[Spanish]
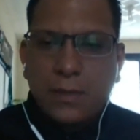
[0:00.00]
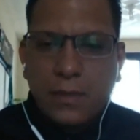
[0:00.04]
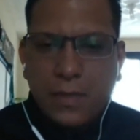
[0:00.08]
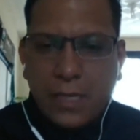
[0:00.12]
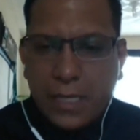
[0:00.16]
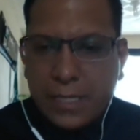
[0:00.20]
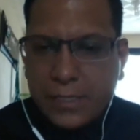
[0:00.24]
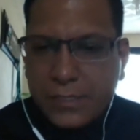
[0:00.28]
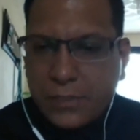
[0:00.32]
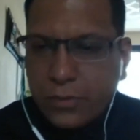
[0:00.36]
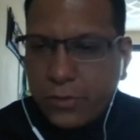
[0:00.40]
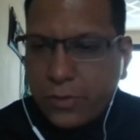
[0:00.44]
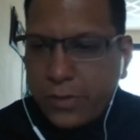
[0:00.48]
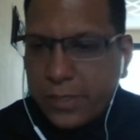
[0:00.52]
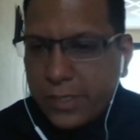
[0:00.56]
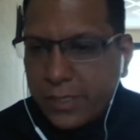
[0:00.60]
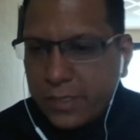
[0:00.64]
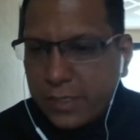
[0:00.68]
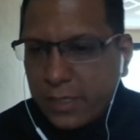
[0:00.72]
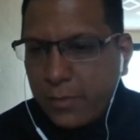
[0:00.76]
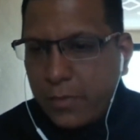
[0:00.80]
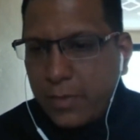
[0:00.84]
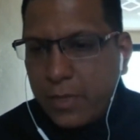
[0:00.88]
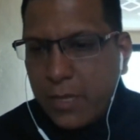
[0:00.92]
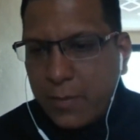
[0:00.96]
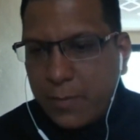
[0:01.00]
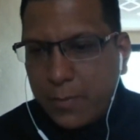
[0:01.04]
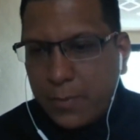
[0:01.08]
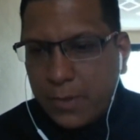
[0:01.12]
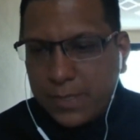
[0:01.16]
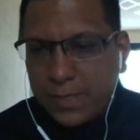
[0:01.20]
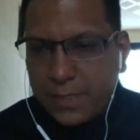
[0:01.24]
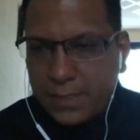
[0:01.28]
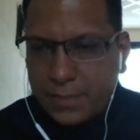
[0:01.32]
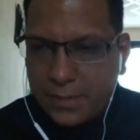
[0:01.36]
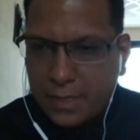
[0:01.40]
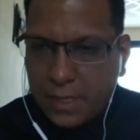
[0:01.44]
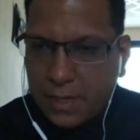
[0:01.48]
De hecho, ahorita voy a
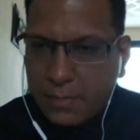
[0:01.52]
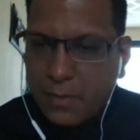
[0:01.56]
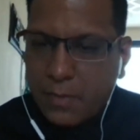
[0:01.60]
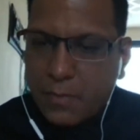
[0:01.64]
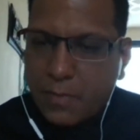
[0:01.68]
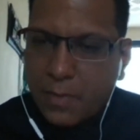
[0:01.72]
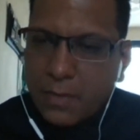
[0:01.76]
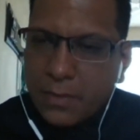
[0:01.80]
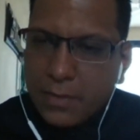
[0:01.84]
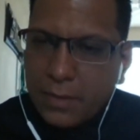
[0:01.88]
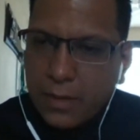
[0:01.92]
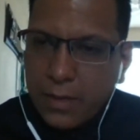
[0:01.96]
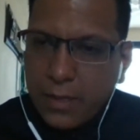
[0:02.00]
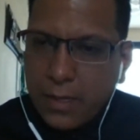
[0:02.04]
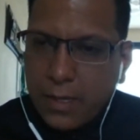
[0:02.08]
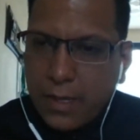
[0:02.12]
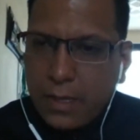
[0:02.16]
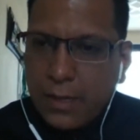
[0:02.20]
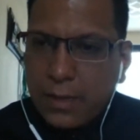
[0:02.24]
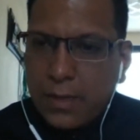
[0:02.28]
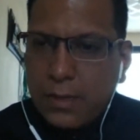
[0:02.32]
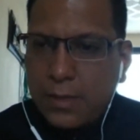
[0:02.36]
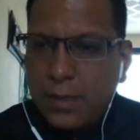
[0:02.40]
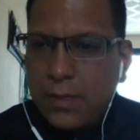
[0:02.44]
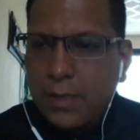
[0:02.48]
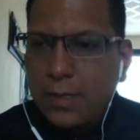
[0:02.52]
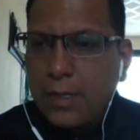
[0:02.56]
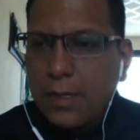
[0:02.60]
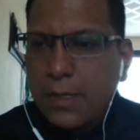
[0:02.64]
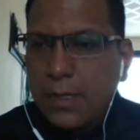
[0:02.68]
presentar mi pantalla